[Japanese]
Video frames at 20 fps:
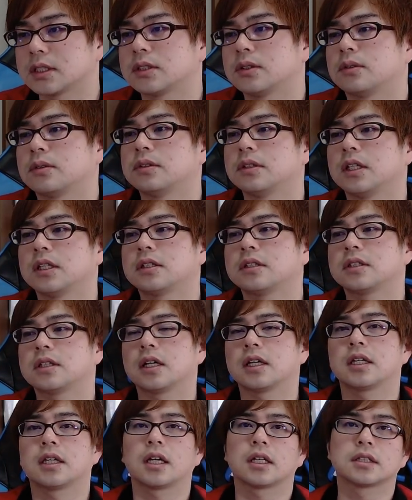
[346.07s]
食肉
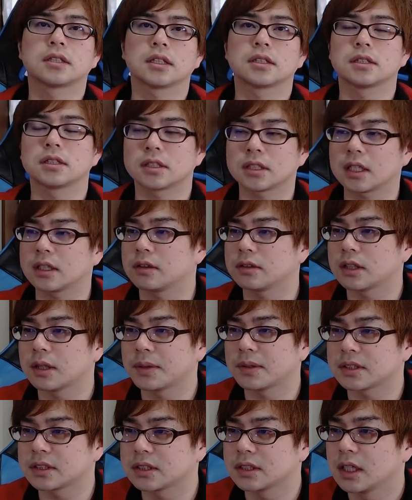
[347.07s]
鍵虐殺事件でござい
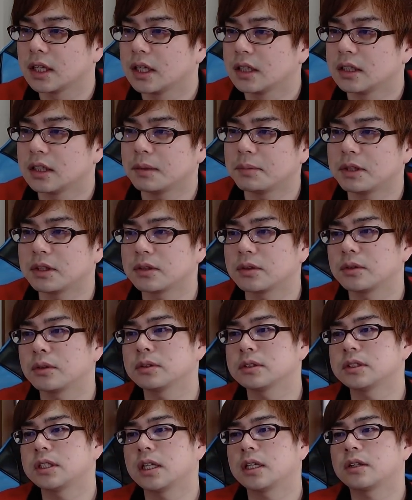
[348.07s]
ます。ニアミント
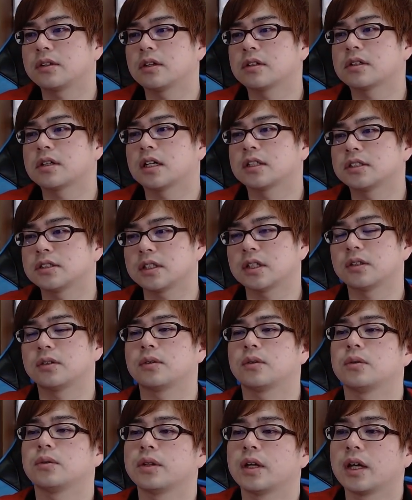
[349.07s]
4980円とい
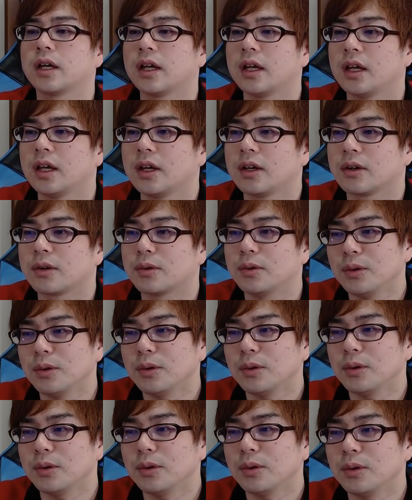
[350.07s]
うことで、この
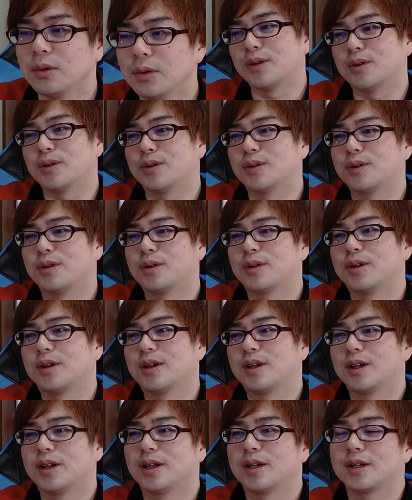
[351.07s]
カの
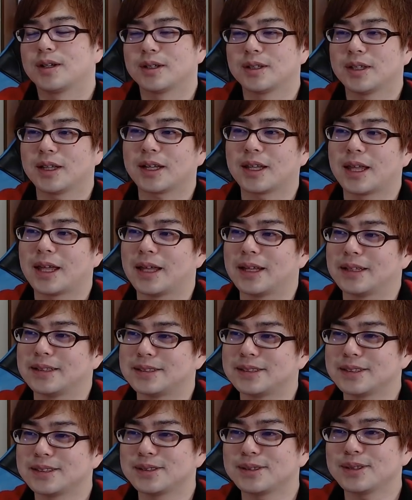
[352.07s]
なんかね、
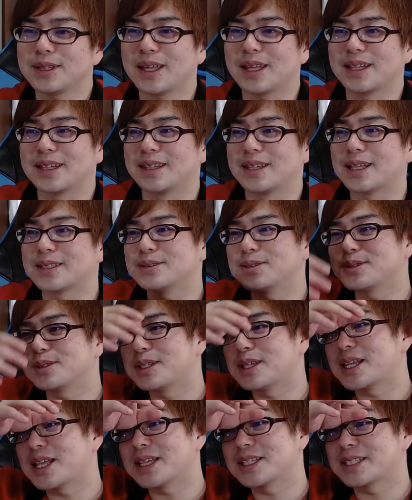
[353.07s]
ずっとね、謎の
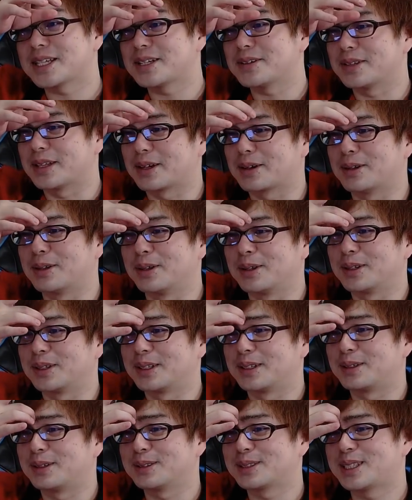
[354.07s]
値段してるよね。この
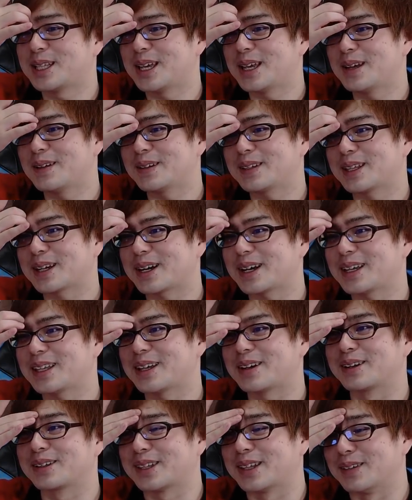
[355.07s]
5000円は高い
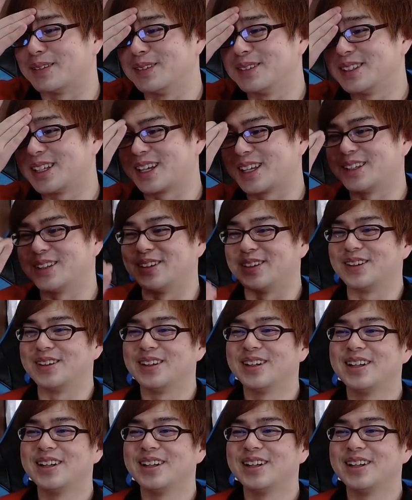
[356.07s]
なって思うんだけど